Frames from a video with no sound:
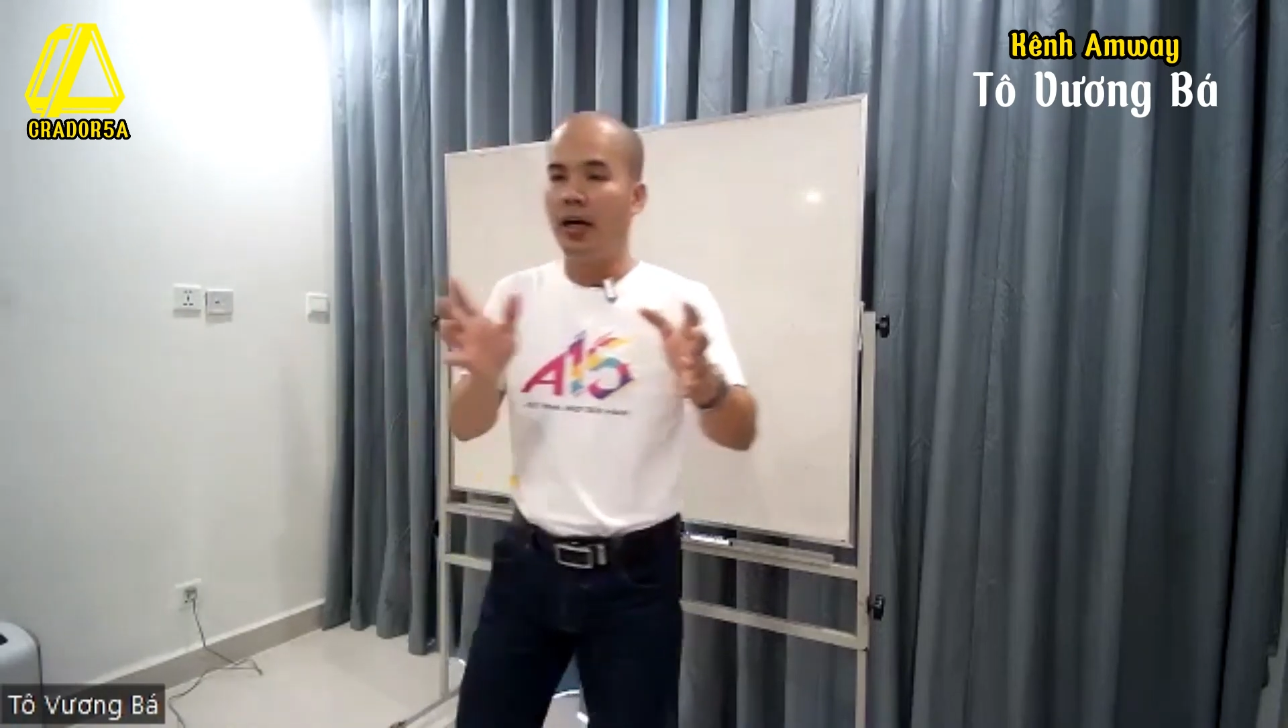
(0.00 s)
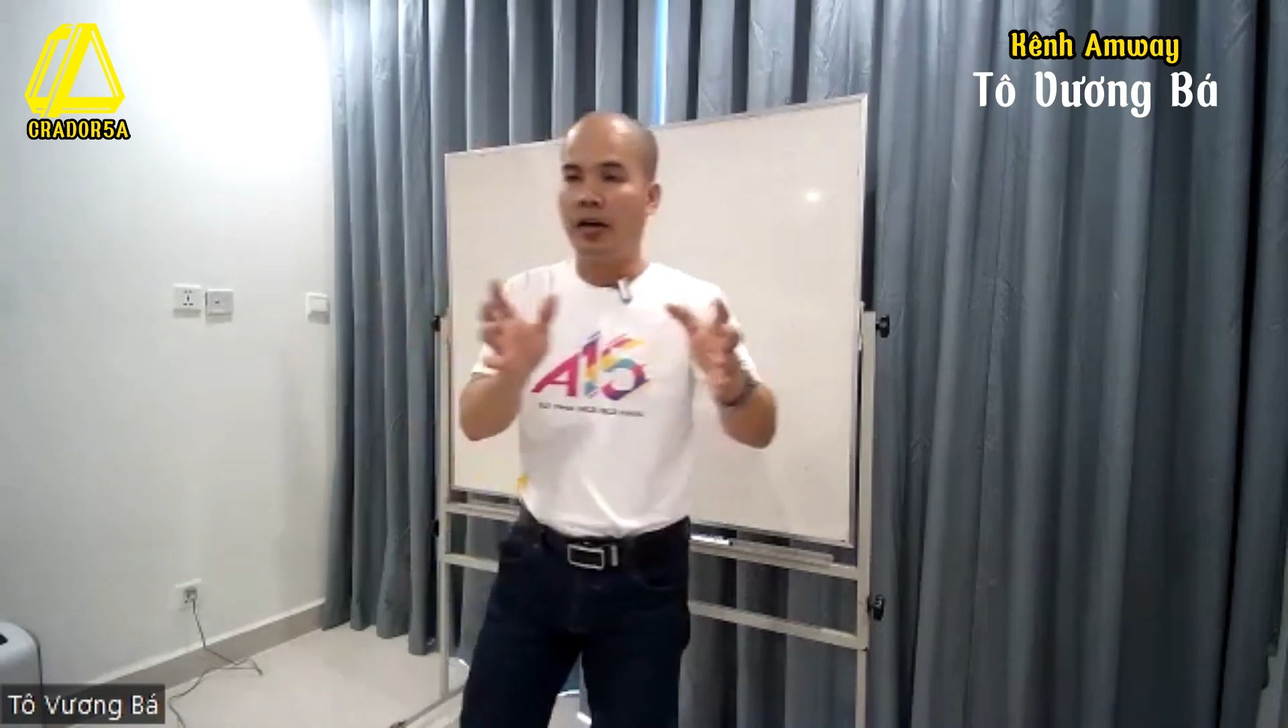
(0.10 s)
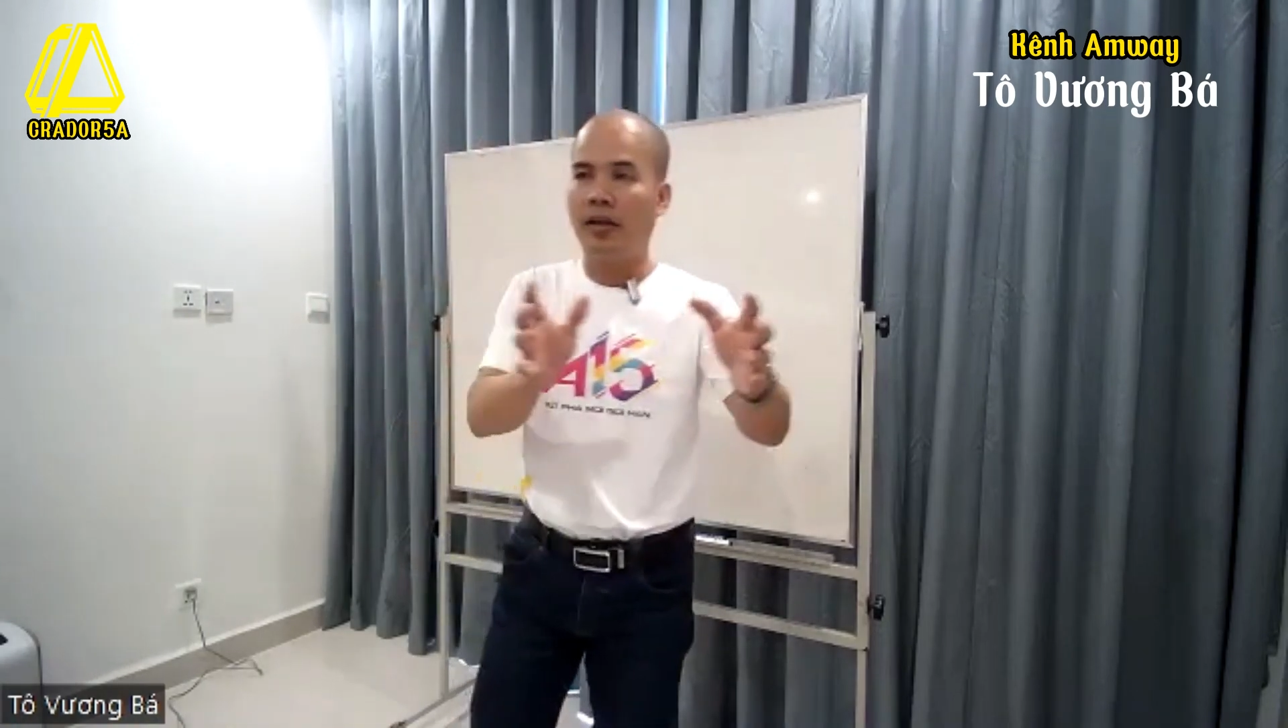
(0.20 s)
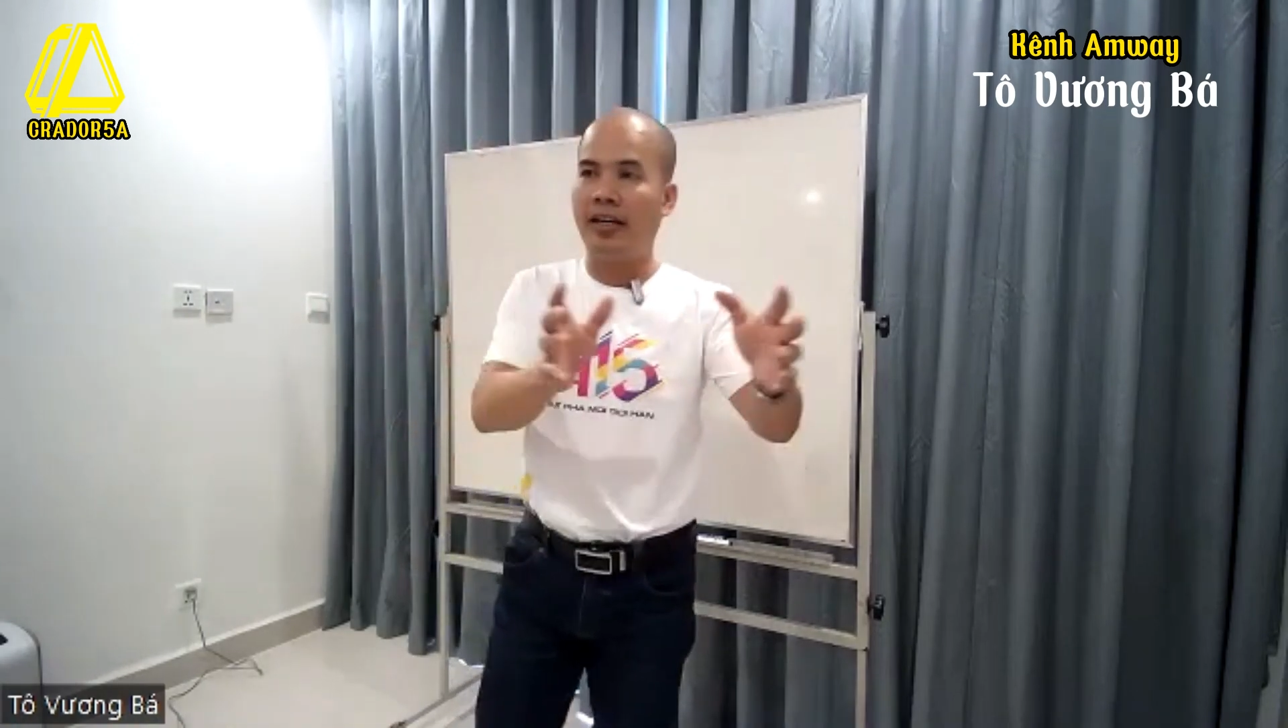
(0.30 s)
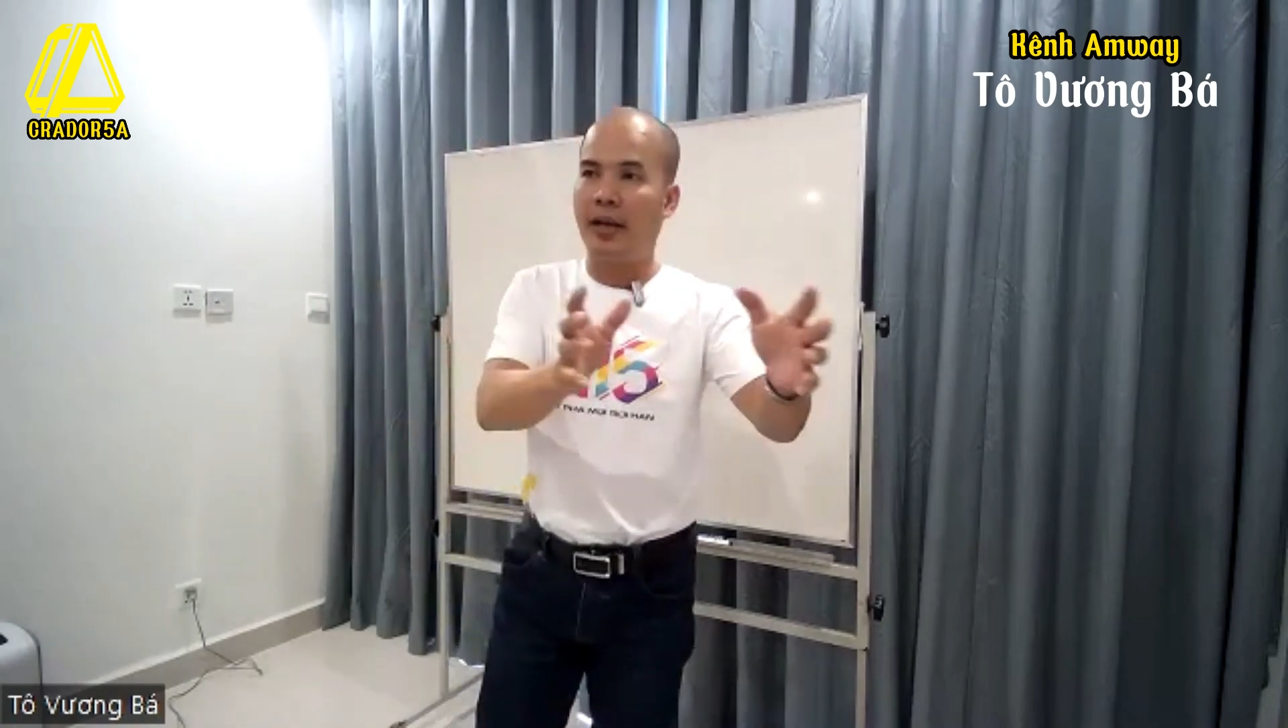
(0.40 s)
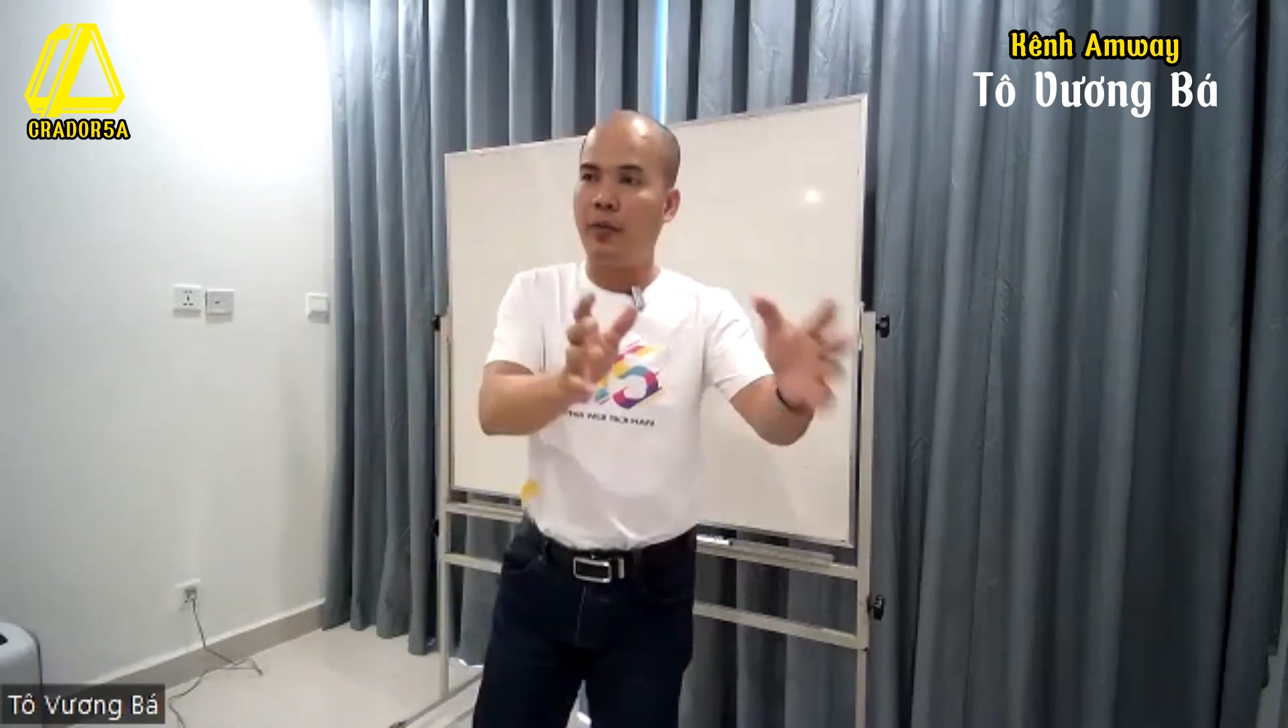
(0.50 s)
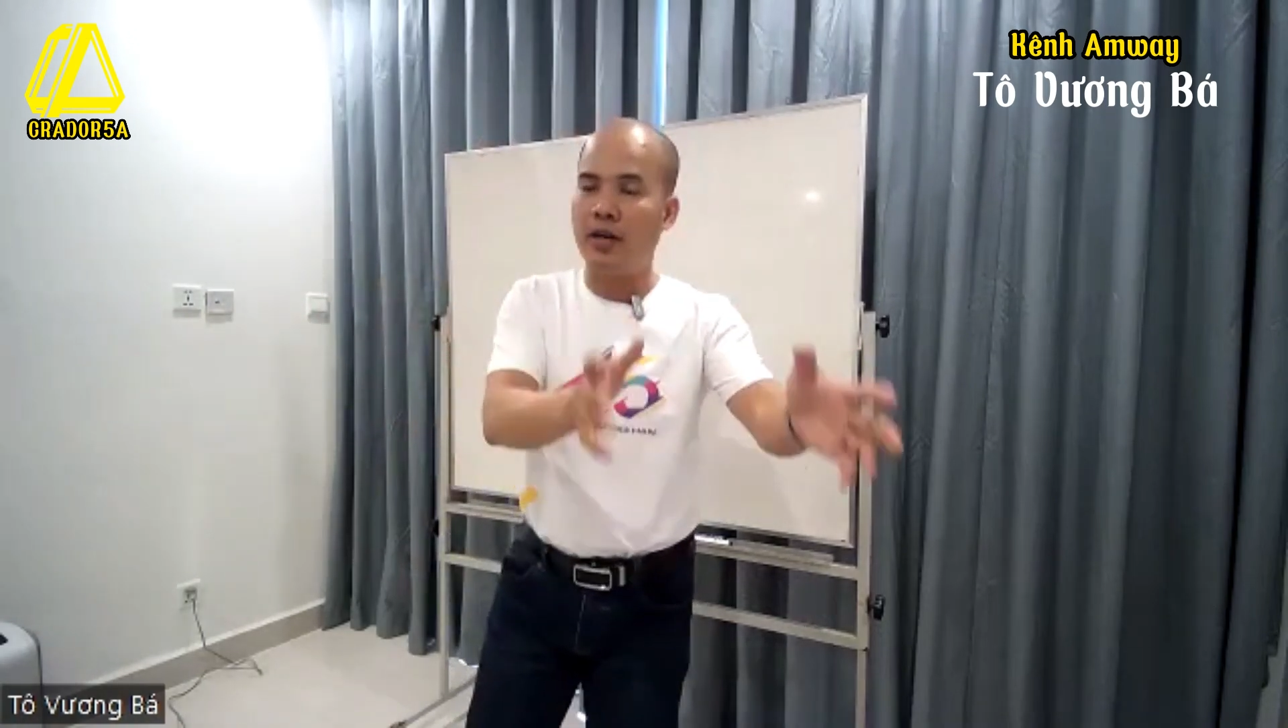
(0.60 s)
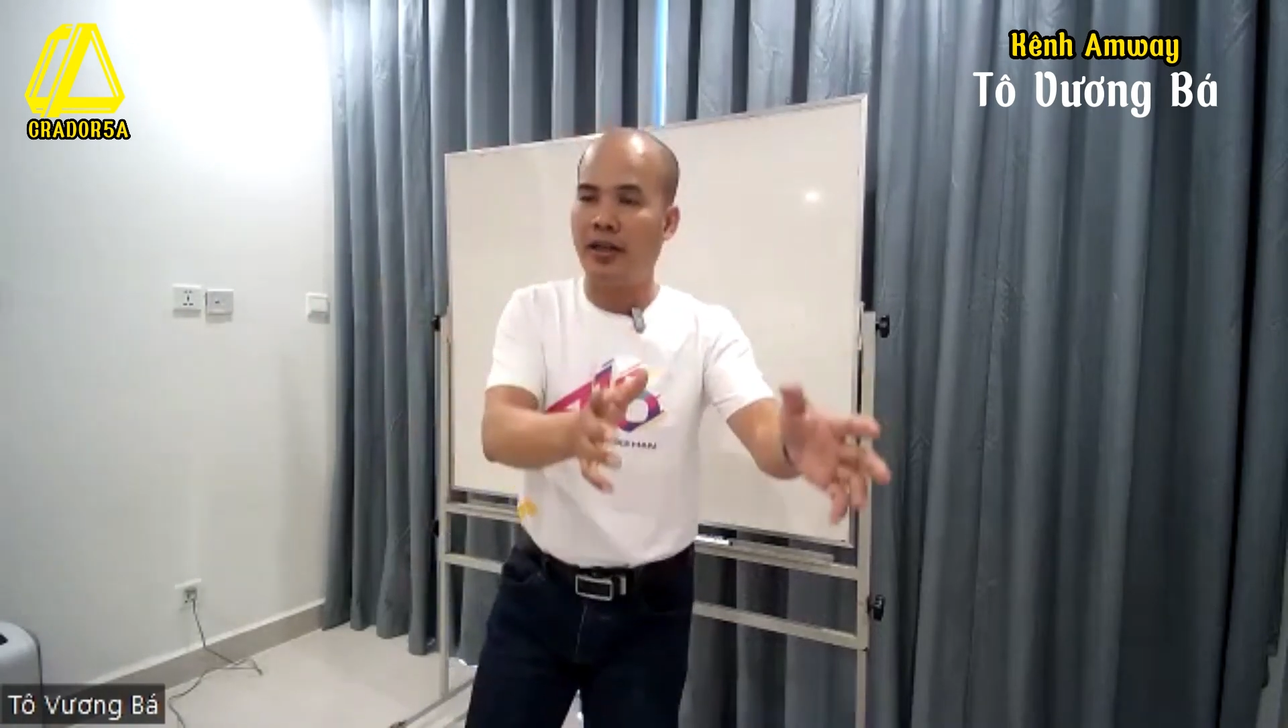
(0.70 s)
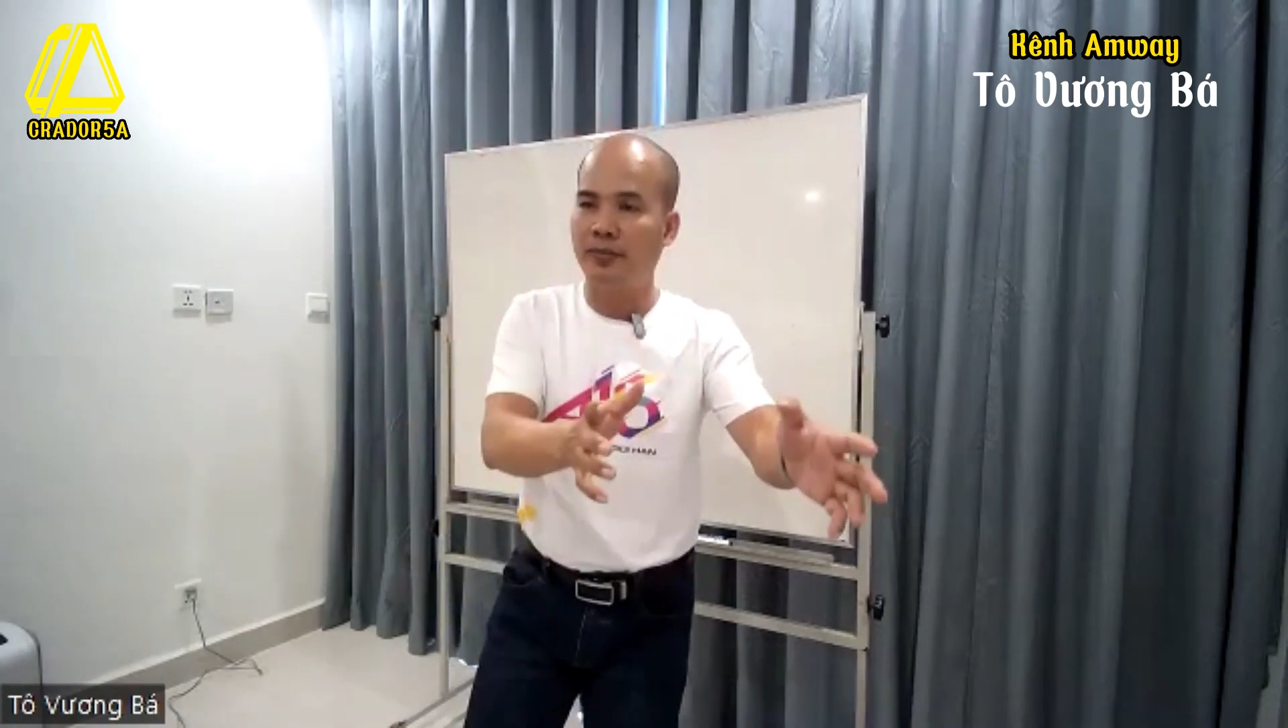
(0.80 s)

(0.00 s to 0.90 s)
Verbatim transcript: họ nói cái này quan